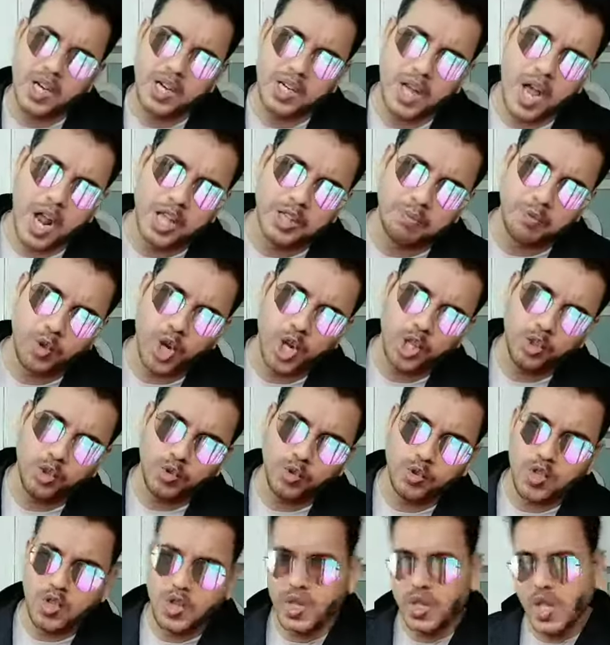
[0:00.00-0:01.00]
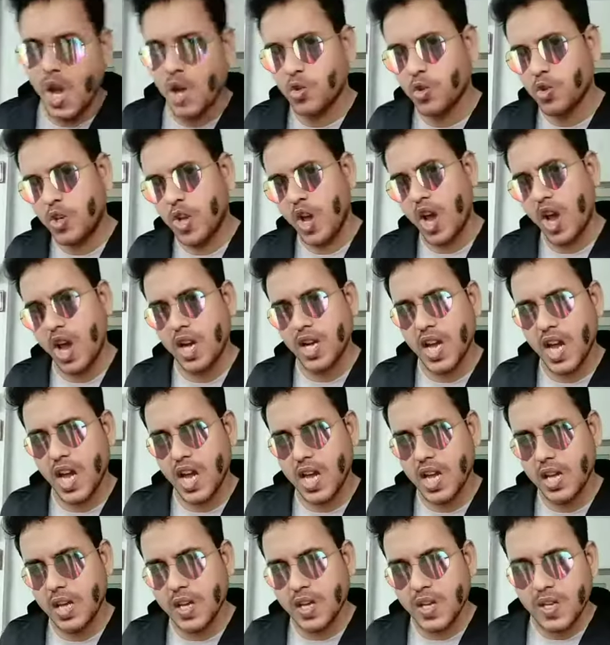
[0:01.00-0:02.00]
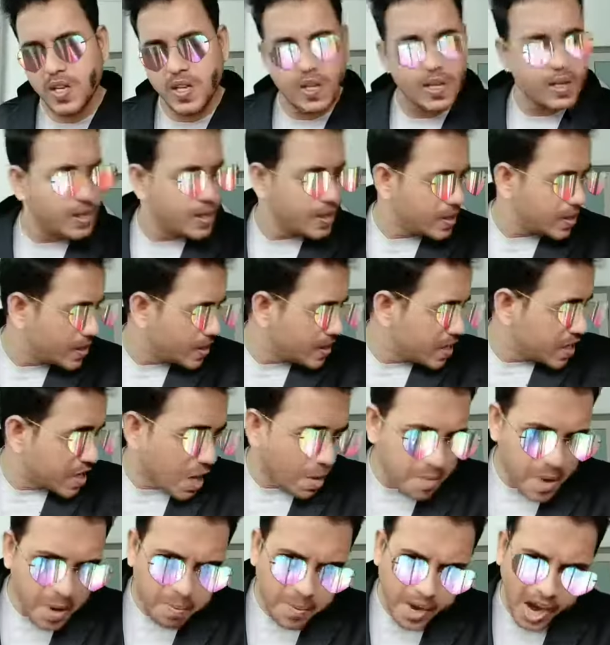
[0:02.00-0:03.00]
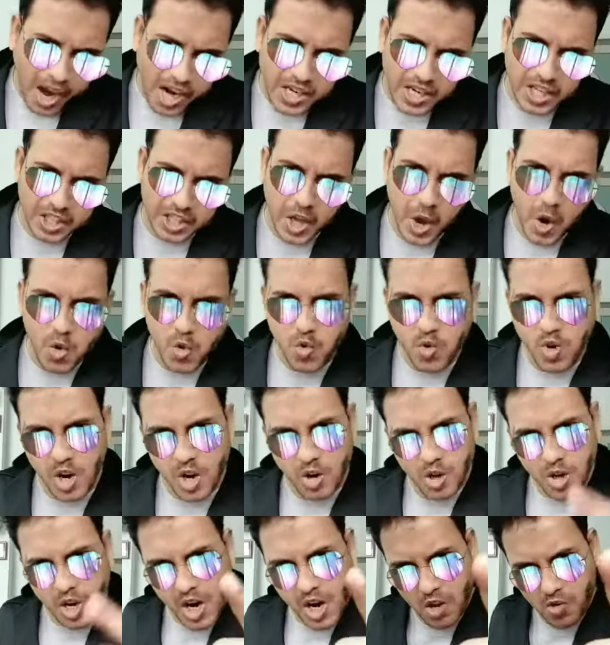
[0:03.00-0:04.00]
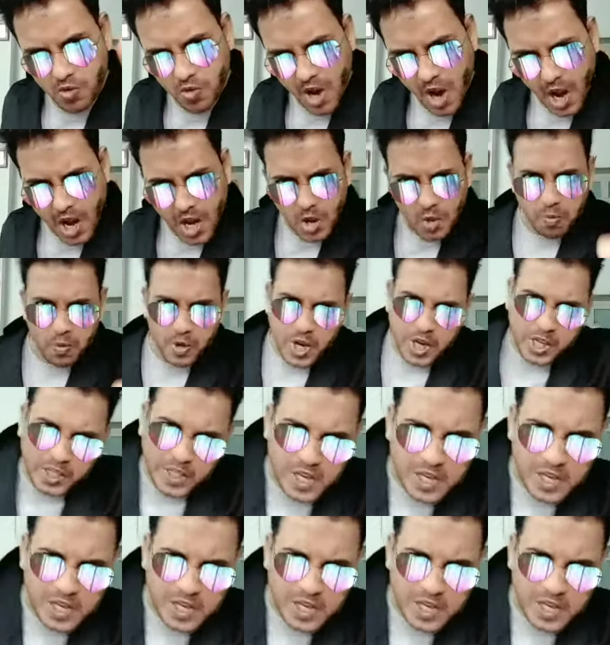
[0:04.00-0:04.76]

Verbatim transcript: गलत बोली तो तुम्हें इतना गुस्सा आ गया जिससे मैं प्यार करता हूँ उससे कोई हाथ लगाए तो मुझे कितना